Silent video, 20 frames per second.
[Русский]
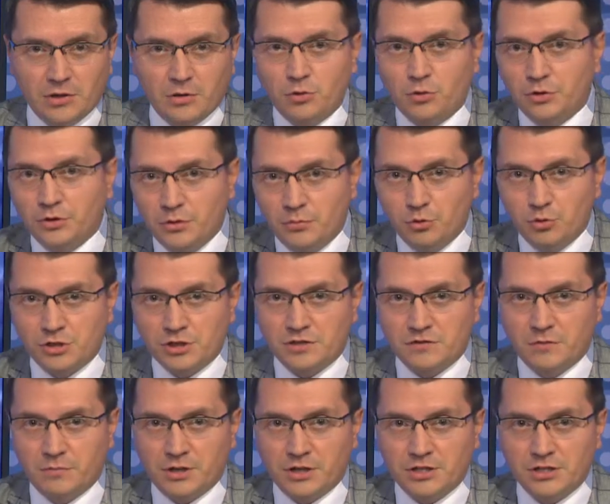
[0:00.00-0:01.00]
Руки
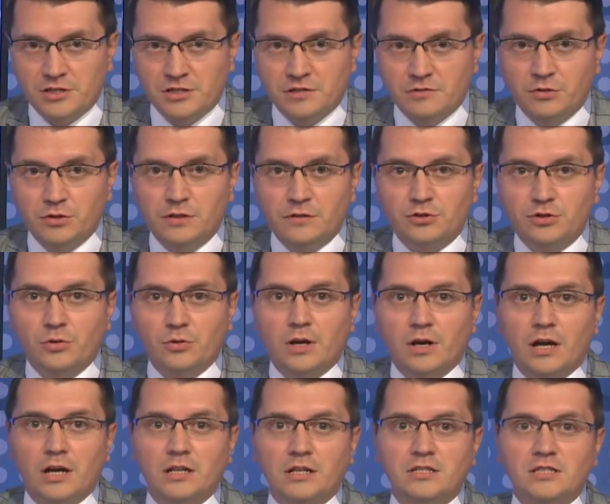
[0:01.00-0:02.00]
мужества прошли сегодня в
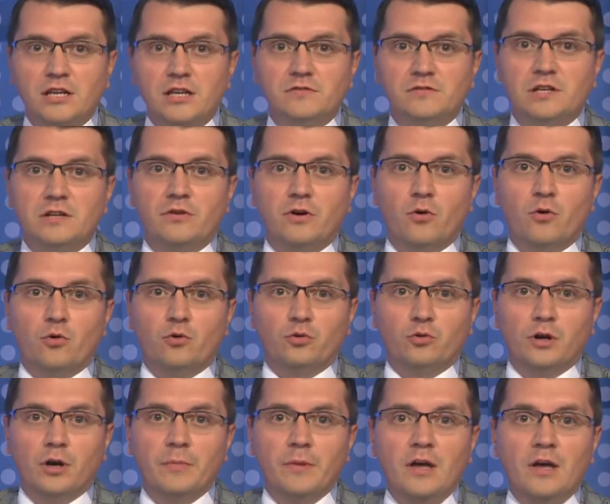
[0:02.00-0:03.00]
школах Алексеевского
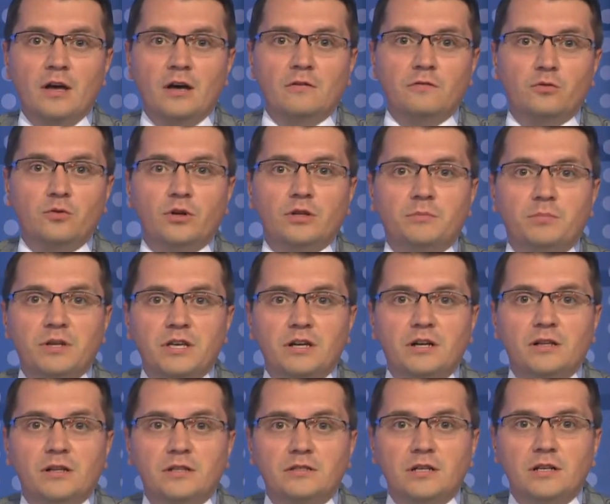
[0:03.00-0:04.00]
округа. В город
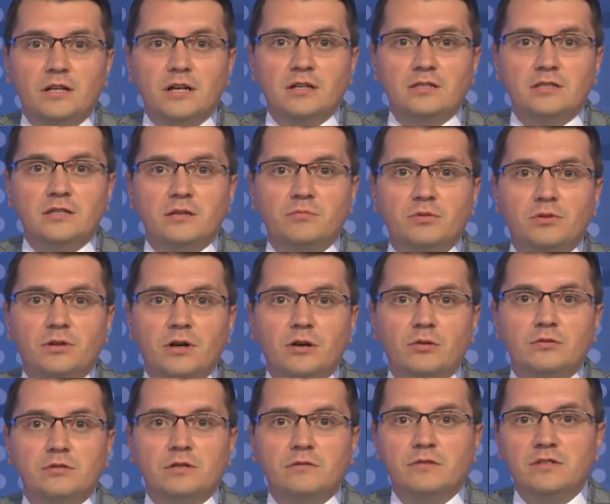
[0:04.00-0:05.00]
приехала делегация
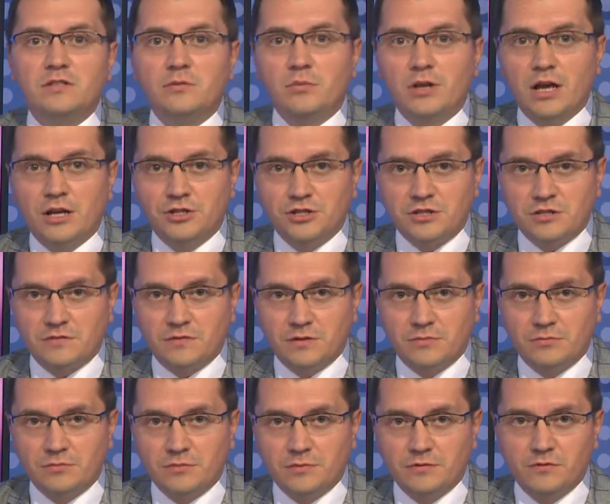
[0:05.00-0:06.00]
белгородского землячества
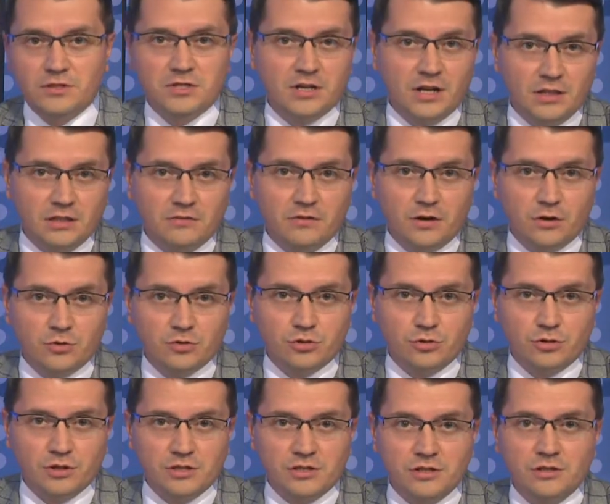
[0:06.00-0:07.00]
ветераны
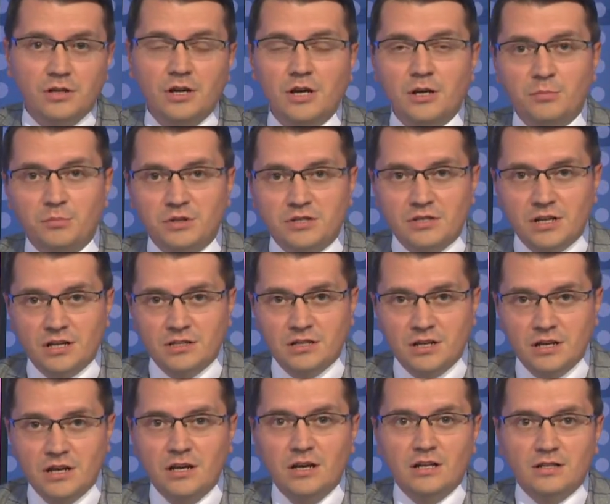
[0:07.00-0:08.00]
вооруженных сил,
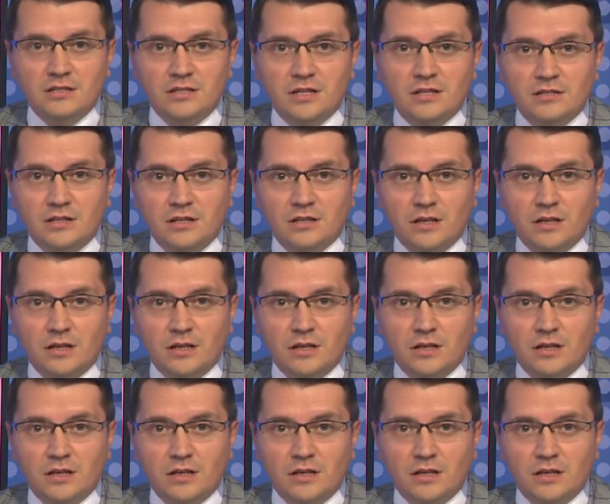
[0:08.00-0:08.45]
писатели, деятели